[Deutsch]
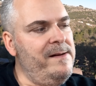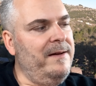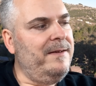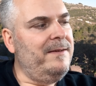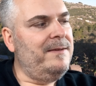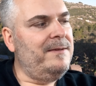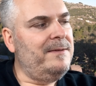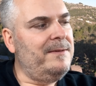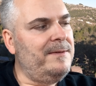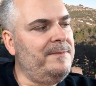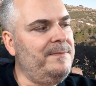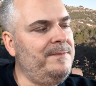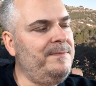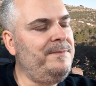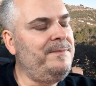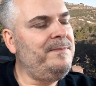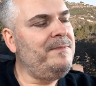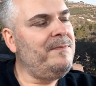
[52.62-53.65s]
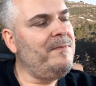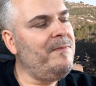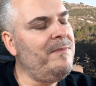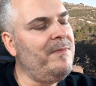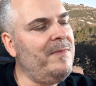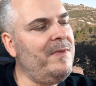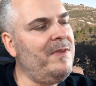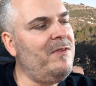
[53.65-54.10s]
Äh,
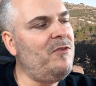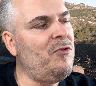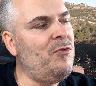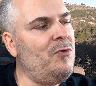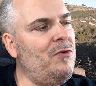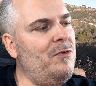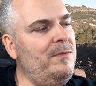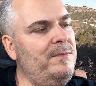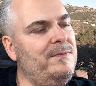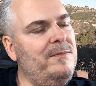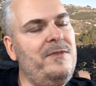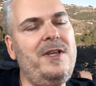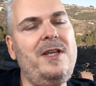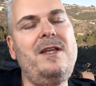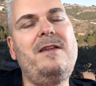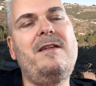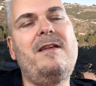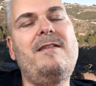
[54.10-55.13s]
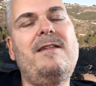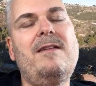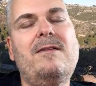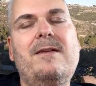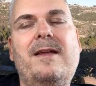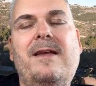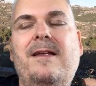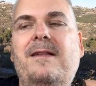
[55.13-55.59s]
so wie ich Tesla
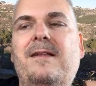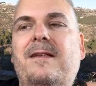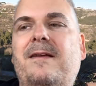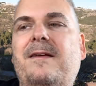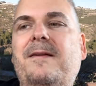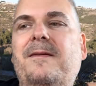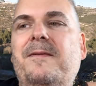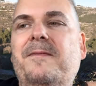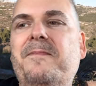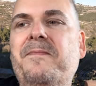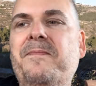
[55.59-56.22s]
kenne,